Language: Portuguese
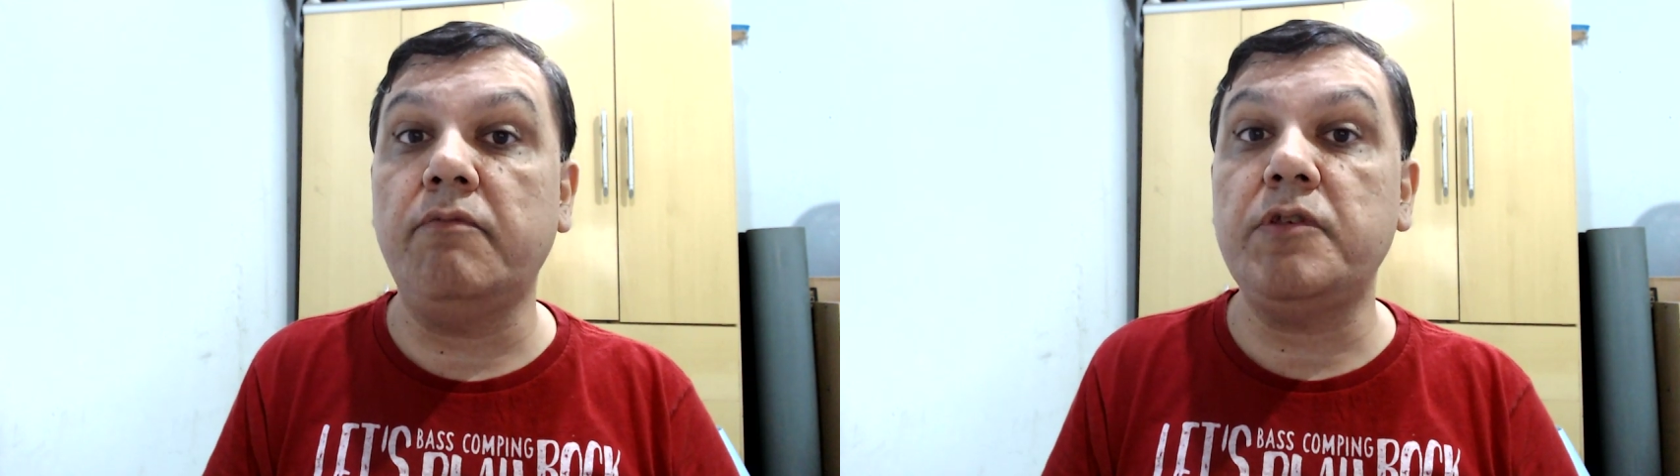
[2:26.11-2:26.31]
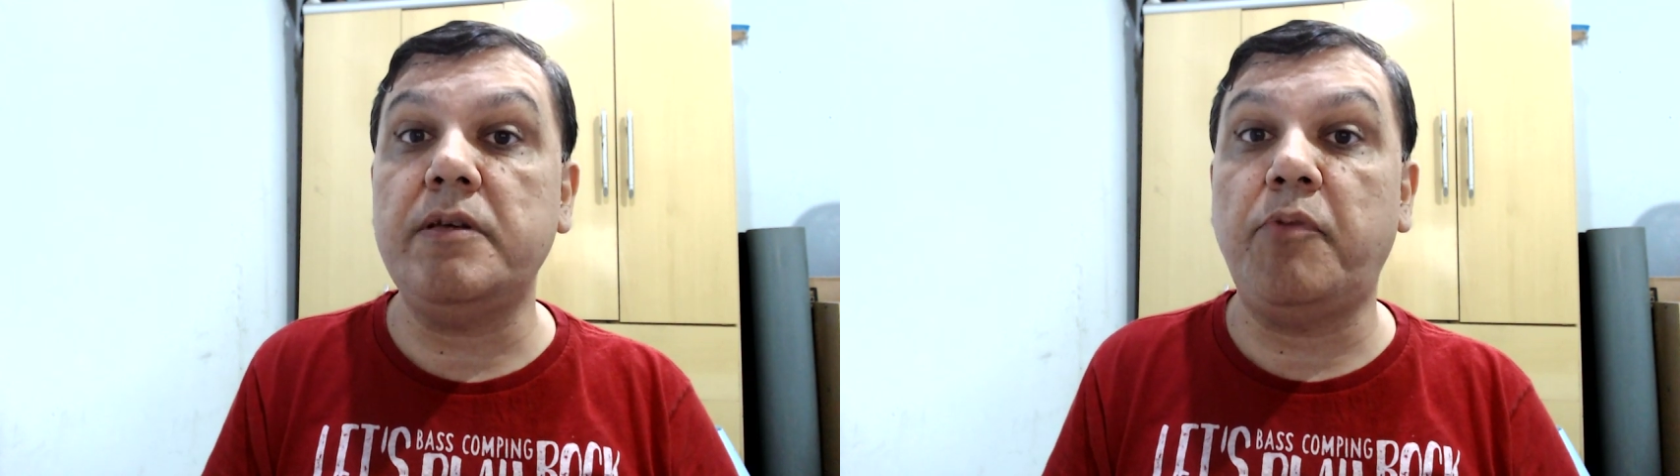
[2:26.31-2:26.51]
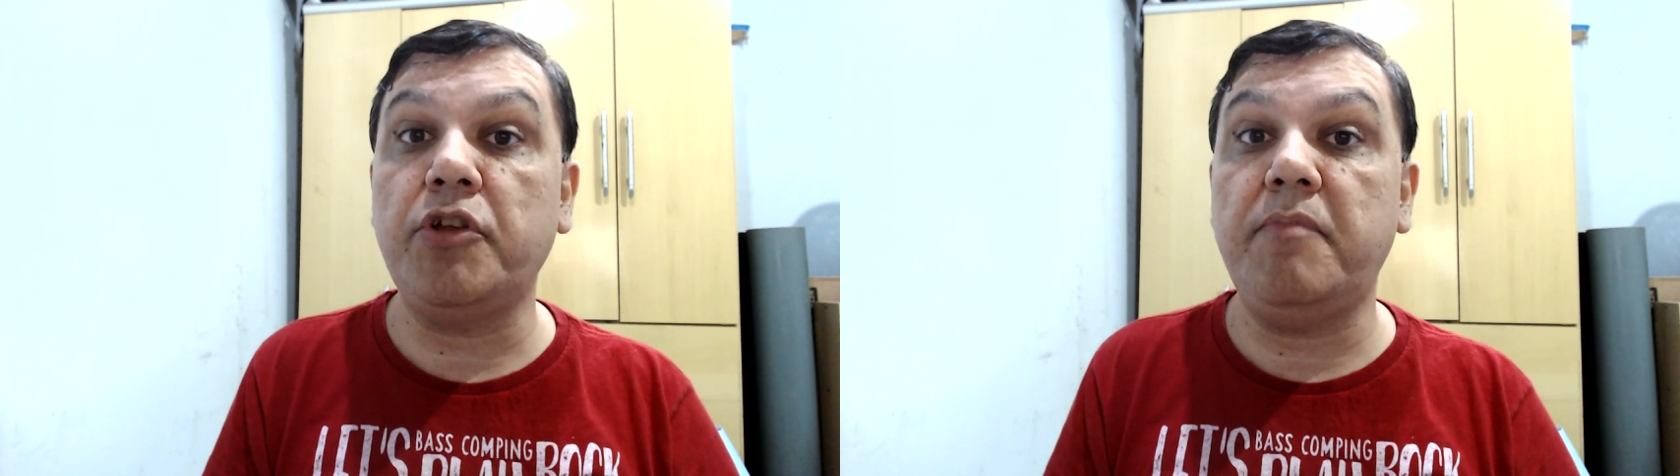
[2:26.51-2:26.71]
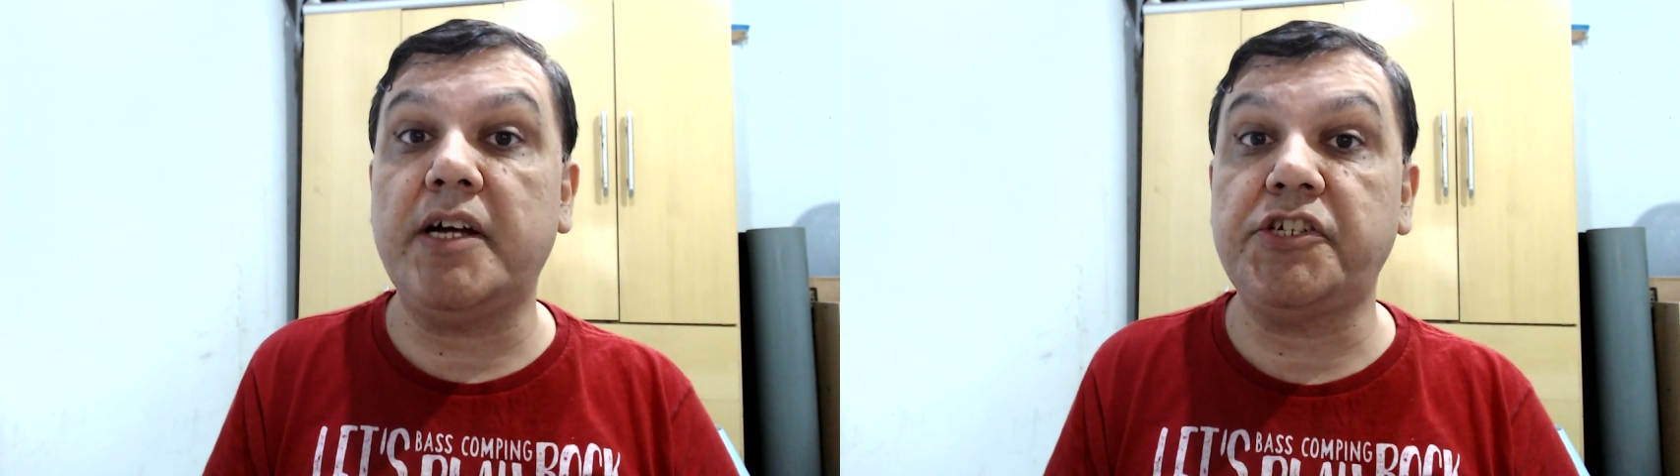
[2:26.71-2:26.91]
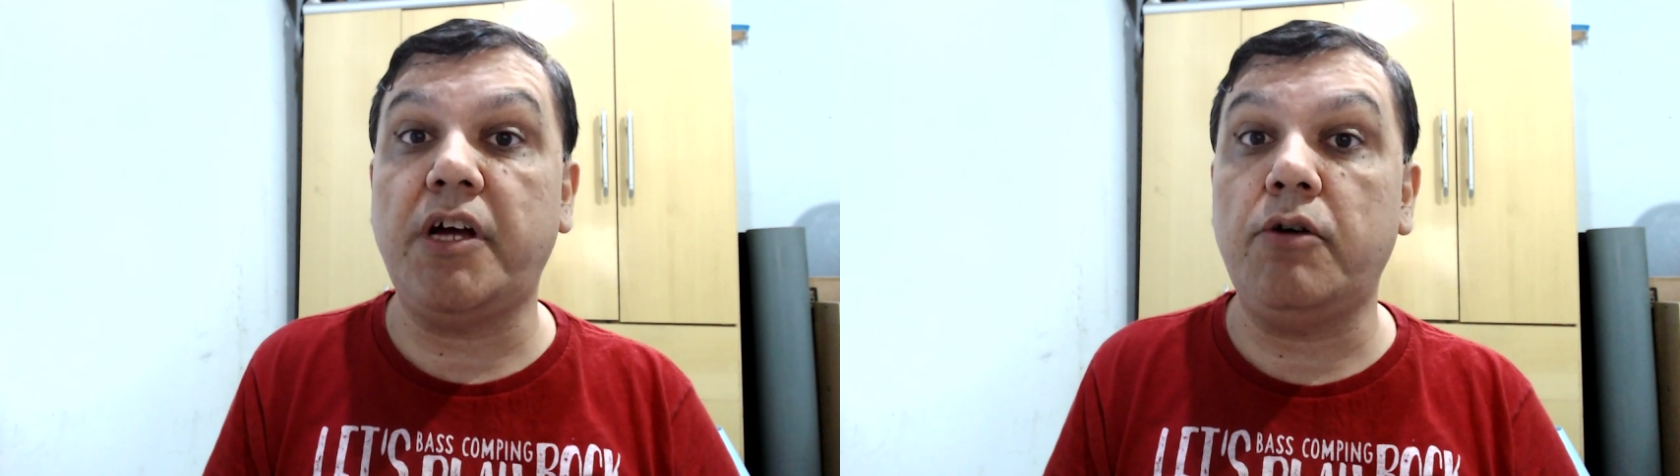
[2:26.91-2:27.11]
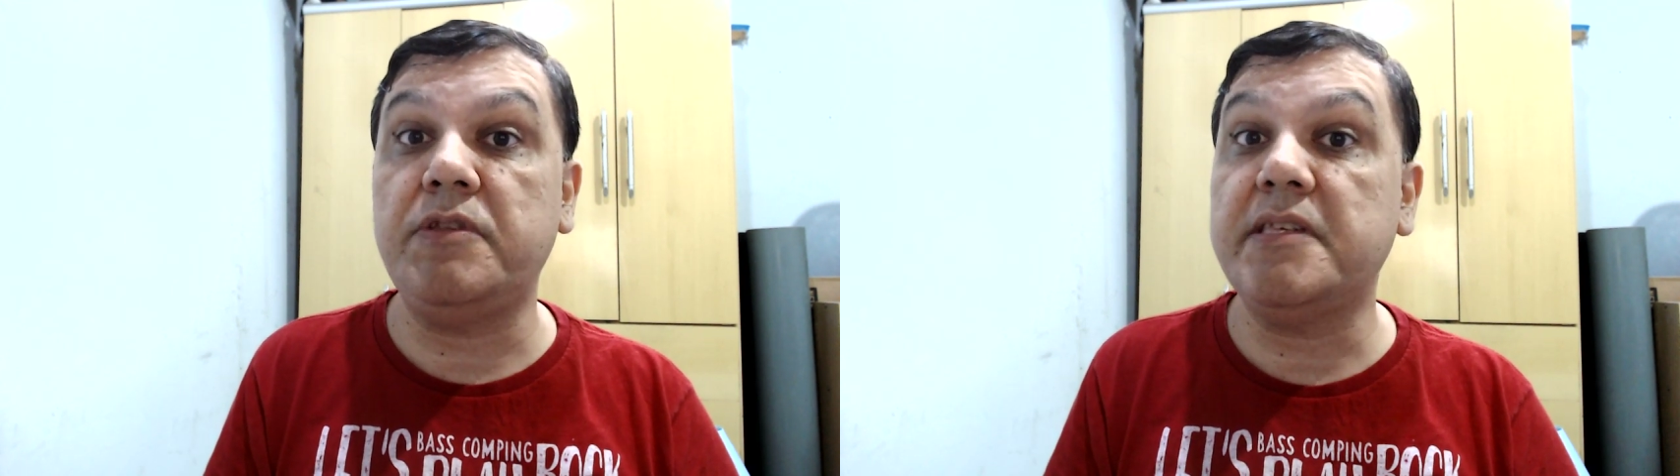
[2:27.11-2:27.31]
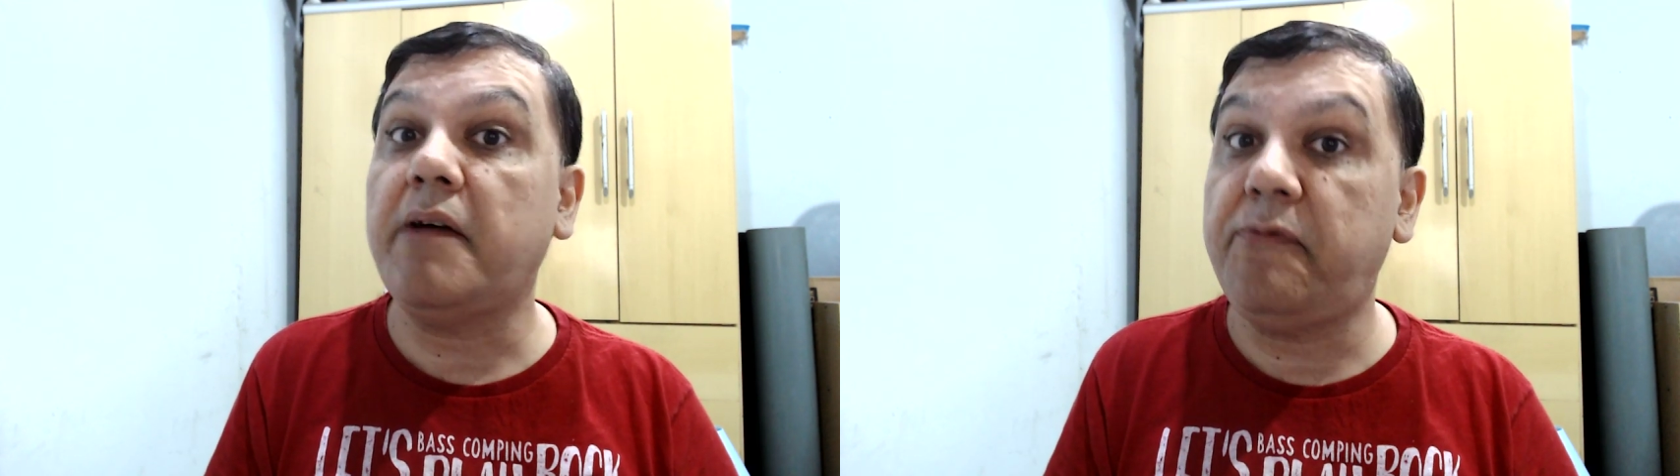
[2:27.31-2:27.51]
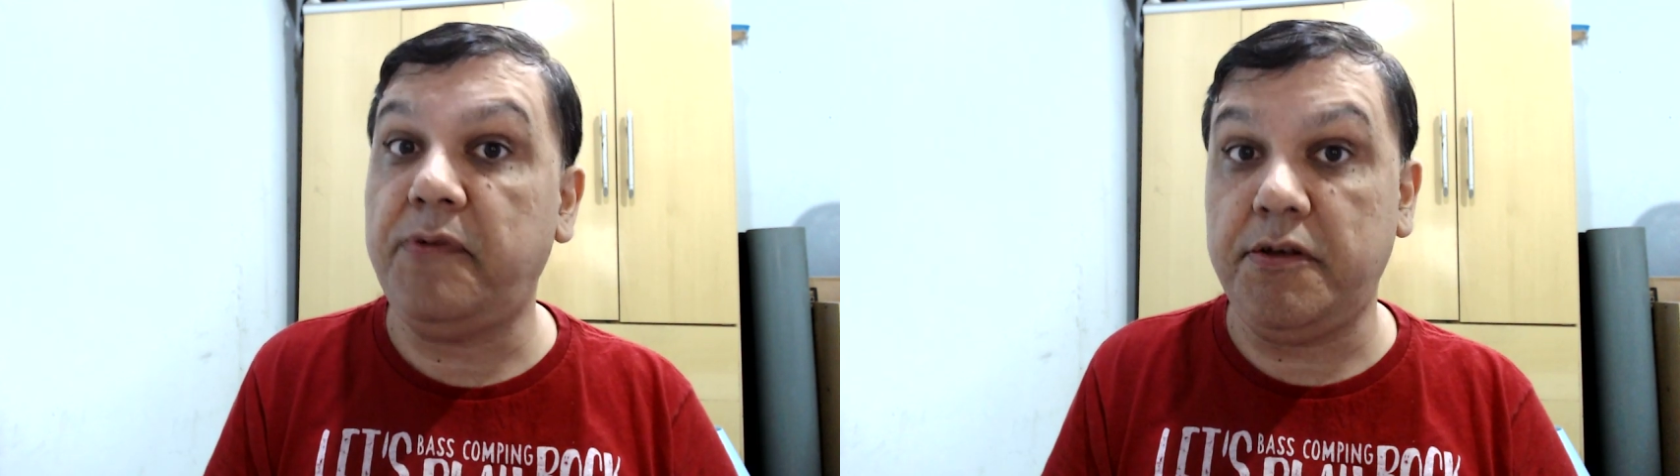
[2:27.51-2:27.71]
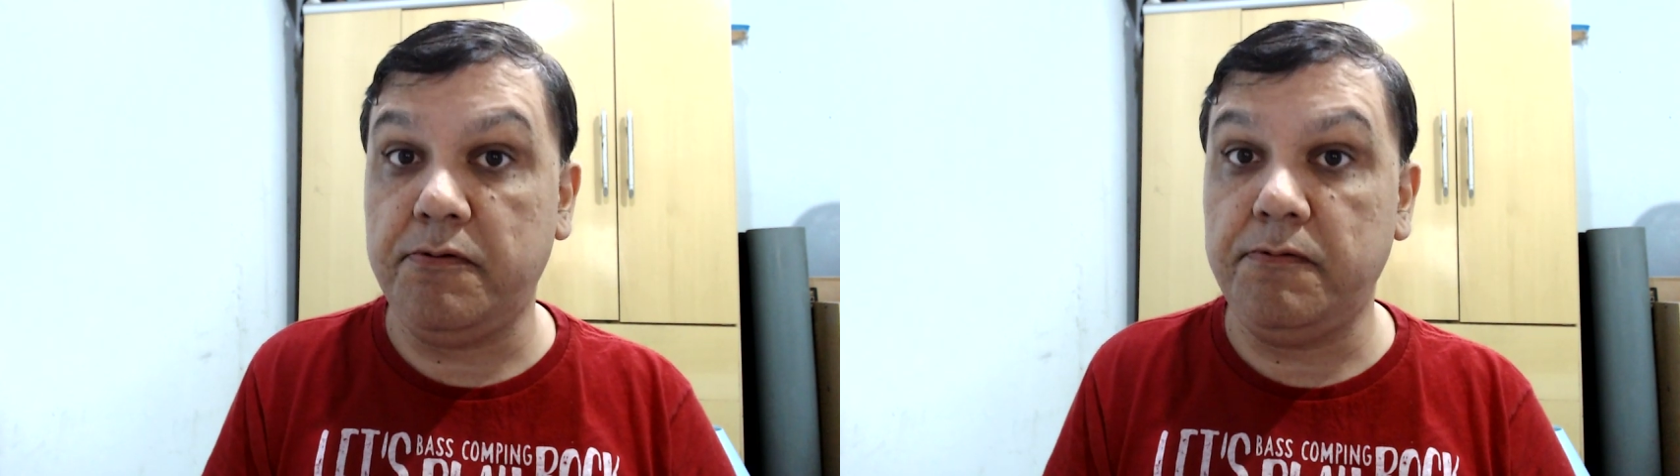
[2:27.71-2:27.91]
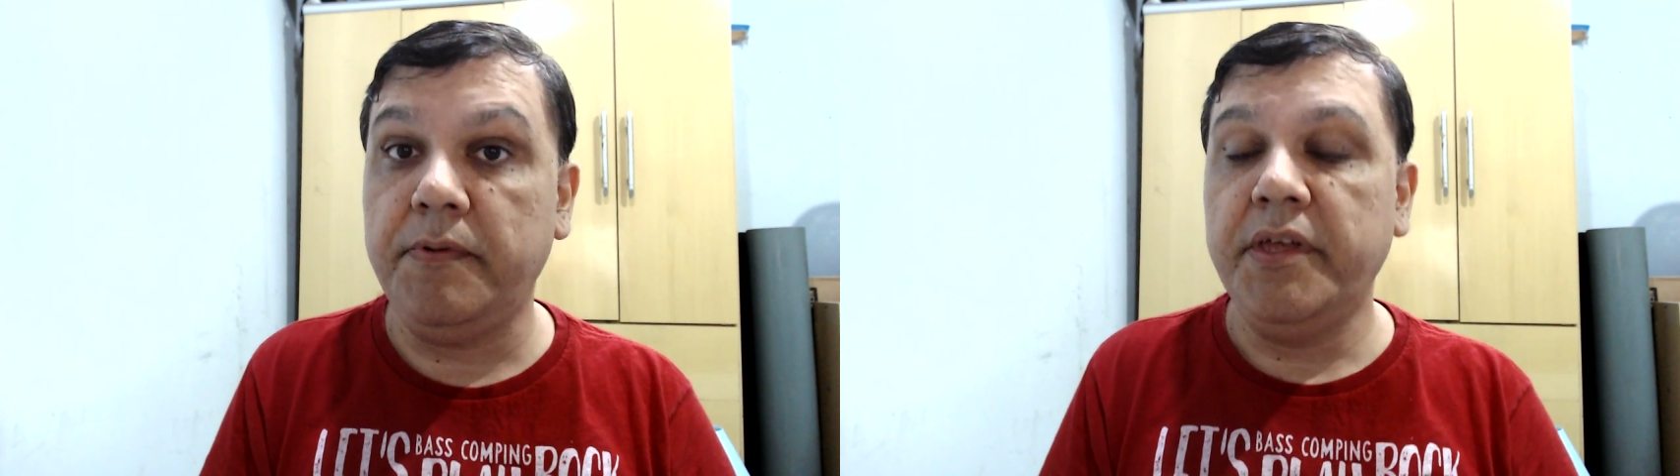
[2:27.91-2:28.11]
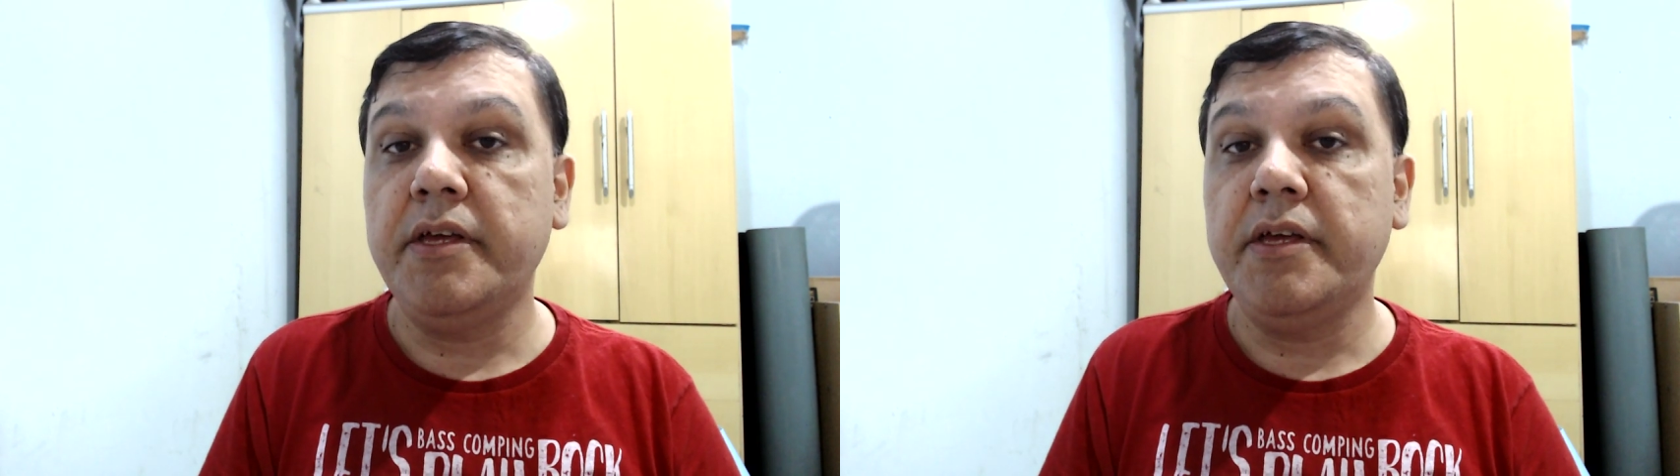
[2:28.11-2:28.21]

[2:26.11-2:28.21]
você pode baixar o desafio